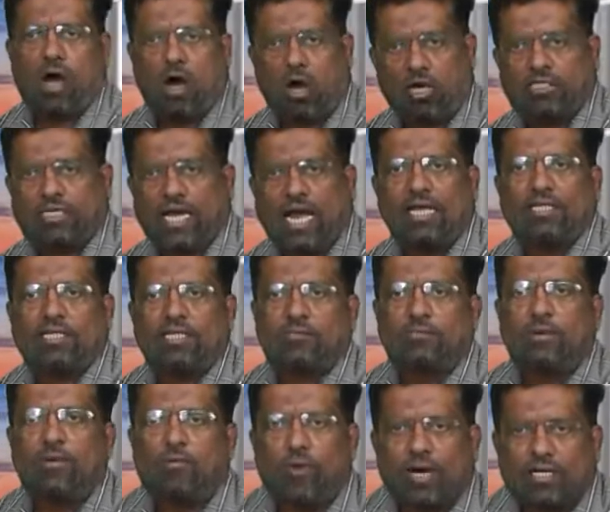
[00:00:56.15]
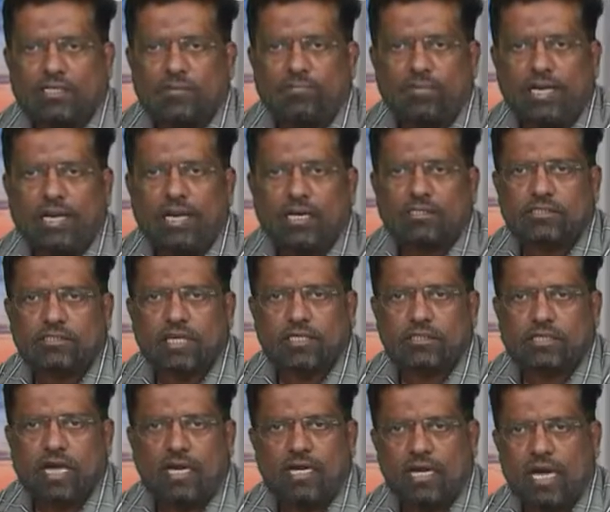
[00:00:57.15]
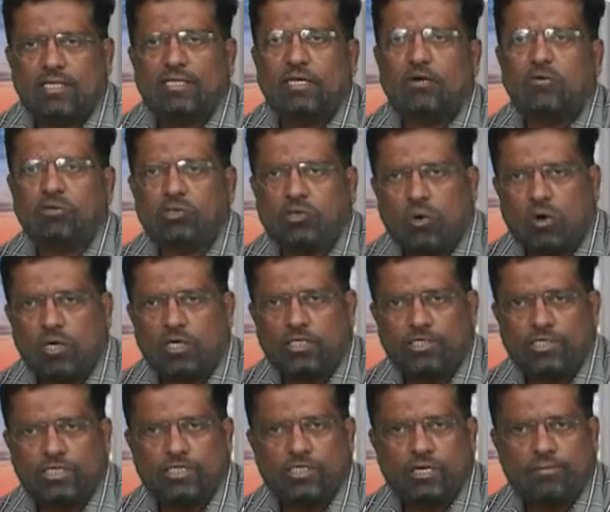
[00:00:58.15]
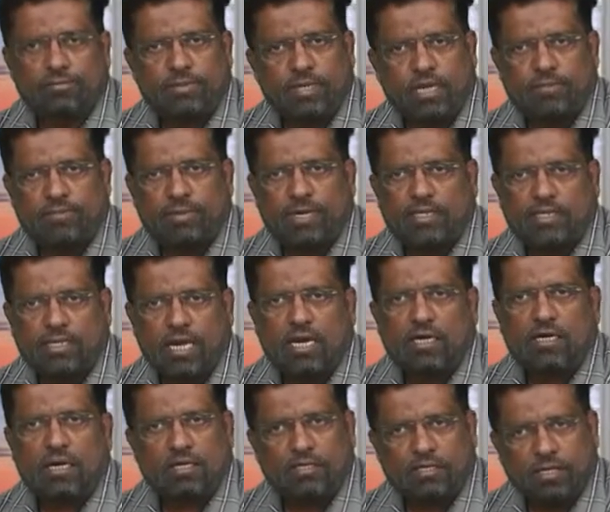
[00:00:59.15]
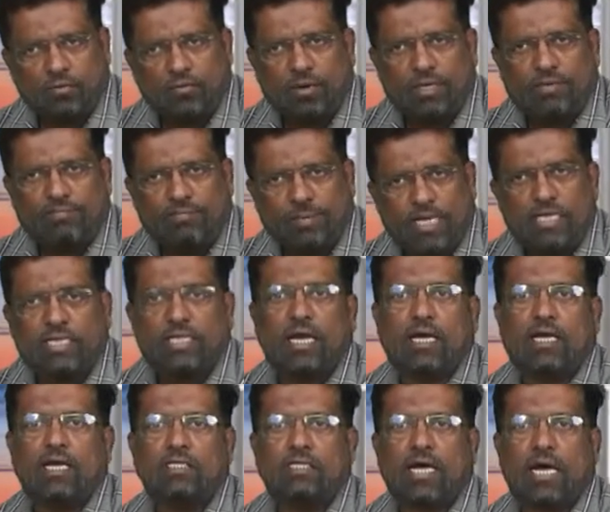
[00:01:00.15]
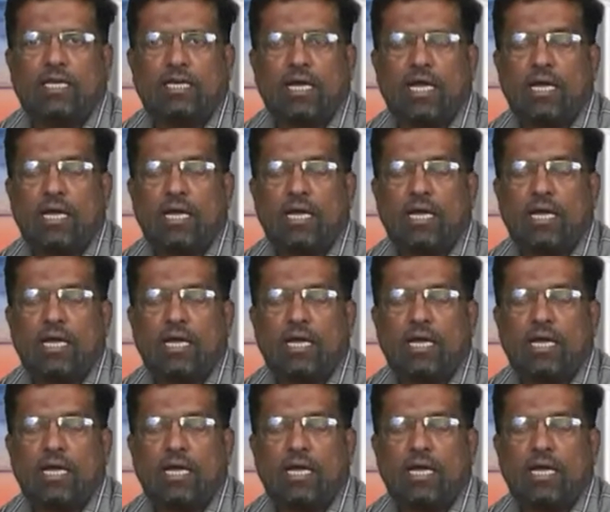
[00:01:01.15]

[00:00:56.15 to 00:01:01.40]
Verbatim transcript: और शायद इसमें वक्त भी लग सकता है लिहाजा कुछ कॉलेजेस अब नरमे इख्तियार करते हुए भी देखी जा रही